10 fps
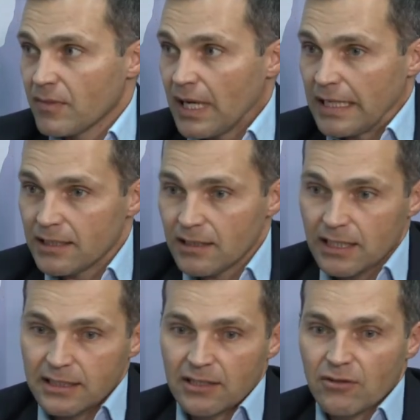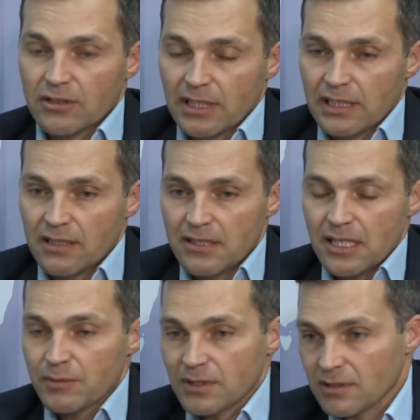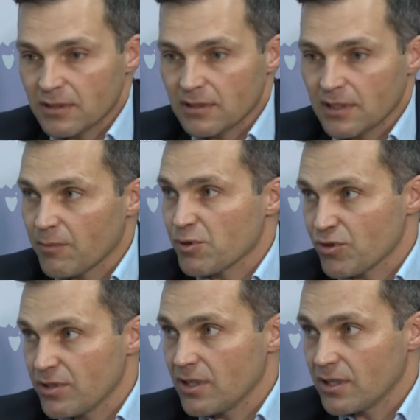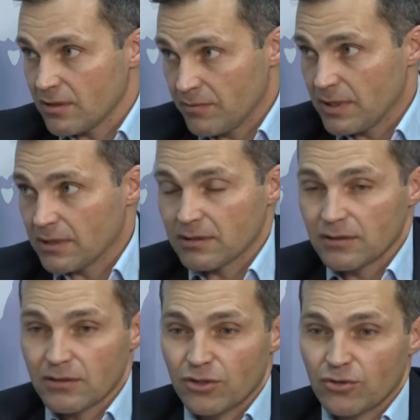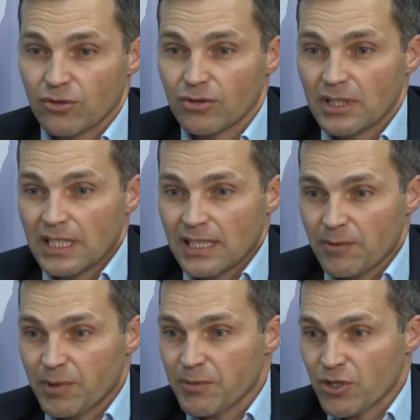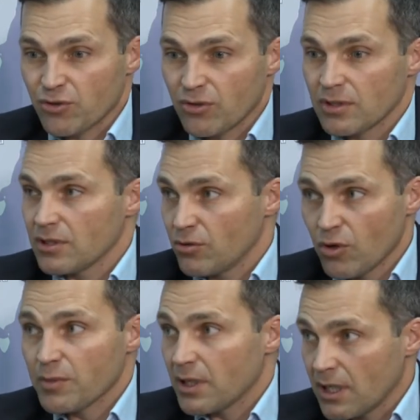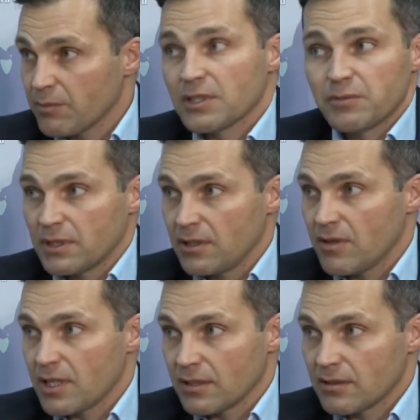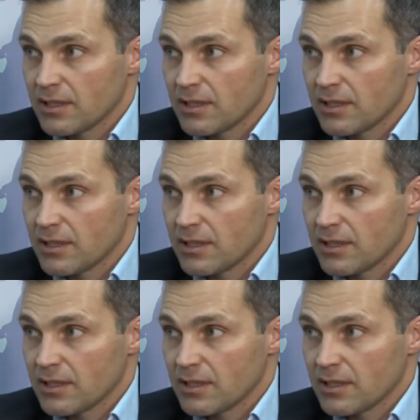Они открывают такие темы на обсуждение, э, что я понимаю, что они дома об этом не говорят.